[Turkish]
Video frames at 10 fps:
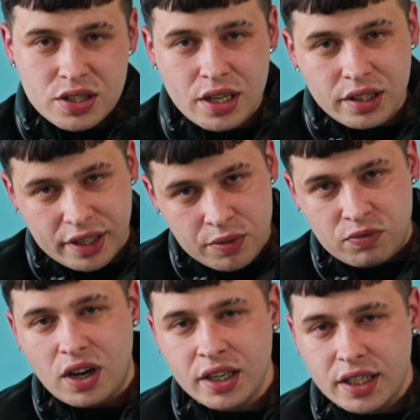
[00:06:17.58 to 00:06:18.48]
insanları
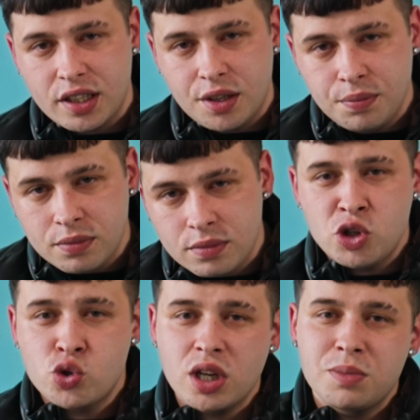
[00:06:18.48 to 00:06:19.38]
hep fark ederim.
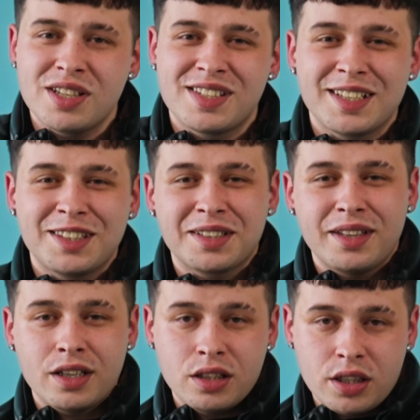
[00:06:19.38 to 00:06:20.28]
Bir süre bizi
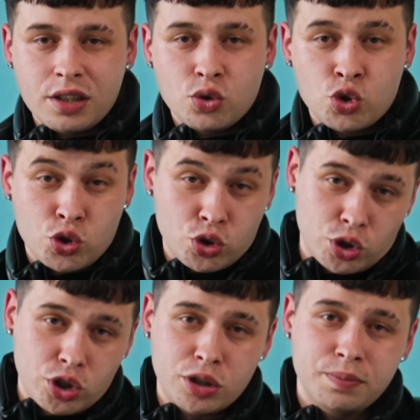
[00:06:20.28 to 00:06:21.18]
siktiklerini
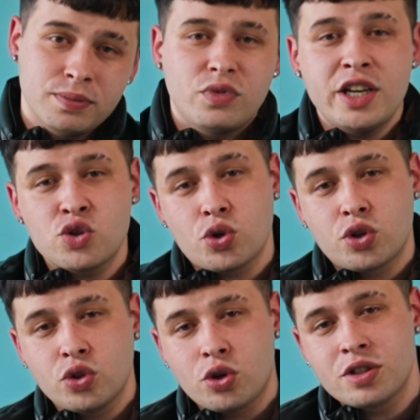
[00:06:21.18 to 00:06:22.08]
düşündürürüm ve en
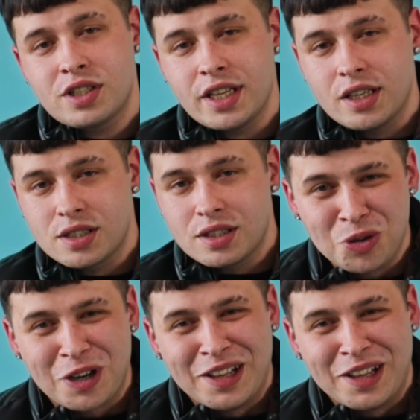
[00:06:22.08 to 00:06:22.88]
sonunda onu sikeriz. Bu